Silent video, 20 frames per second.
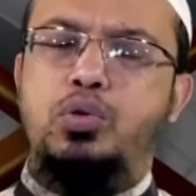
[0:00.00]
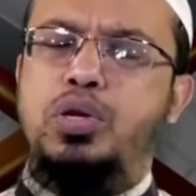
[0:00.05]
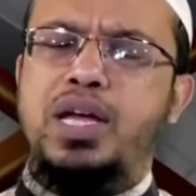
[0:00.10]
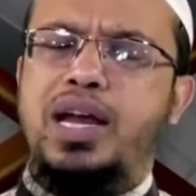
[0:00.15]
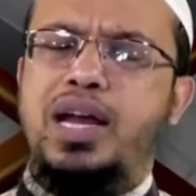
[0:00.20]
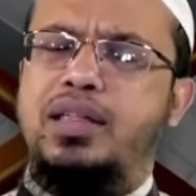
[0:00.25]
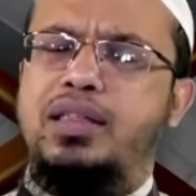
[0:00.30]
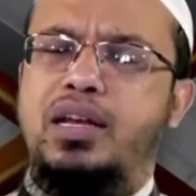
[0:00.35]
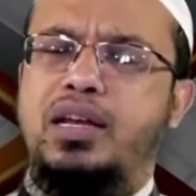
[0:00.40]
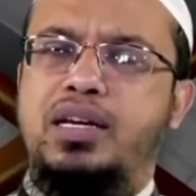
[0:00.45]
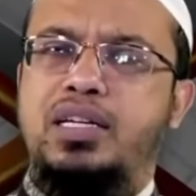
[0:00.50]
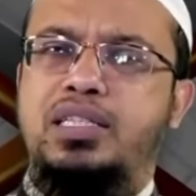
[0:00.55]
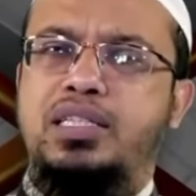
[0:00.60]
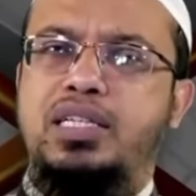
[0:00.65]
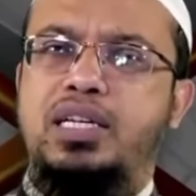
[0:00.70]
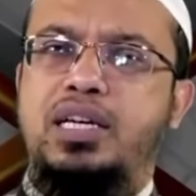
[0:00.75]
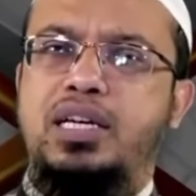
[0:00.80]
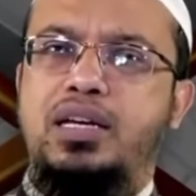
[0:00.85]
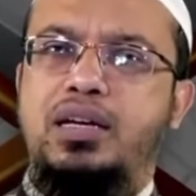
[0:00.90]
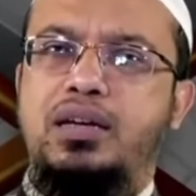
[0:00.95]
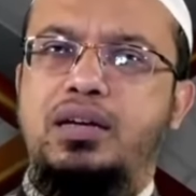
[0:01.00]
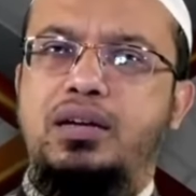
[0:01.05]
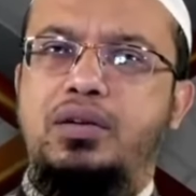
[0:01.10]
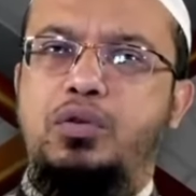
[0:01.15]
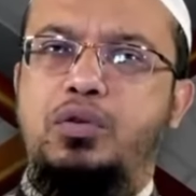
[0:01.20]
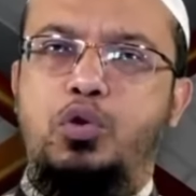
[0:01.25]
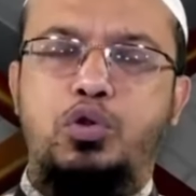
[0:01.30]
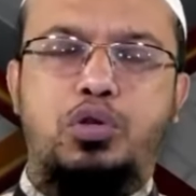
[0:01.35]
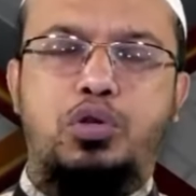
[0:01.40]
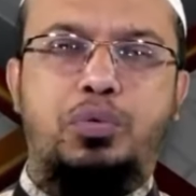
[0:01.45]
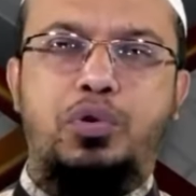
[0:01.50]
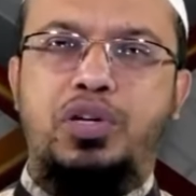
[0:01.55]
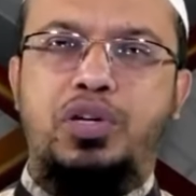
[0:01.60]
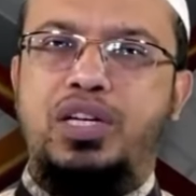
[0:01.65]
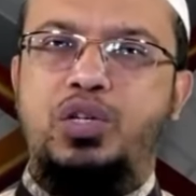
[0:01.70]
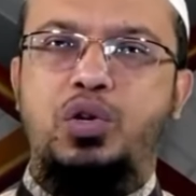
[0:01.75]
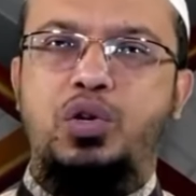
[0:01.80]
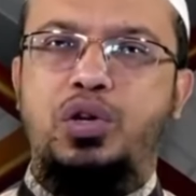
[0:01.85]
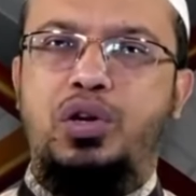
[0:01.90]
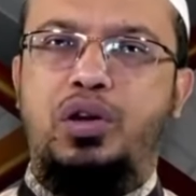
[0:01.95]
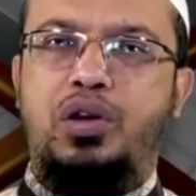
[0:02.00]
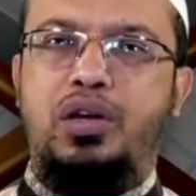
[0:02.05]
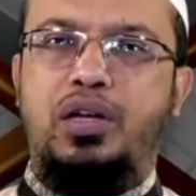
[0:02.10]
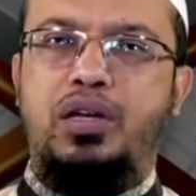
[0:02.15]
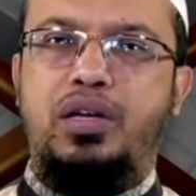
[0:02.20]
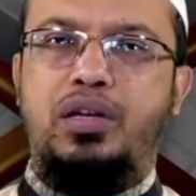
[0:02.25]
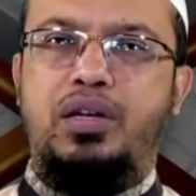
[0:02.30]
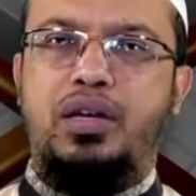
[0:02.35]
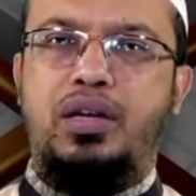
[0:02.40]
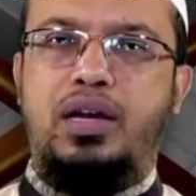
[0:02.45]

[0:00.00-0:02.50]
দুনিয়া আল্লাহ তালার কাছে গুরুত্বপূর্ণ কিছুই নয়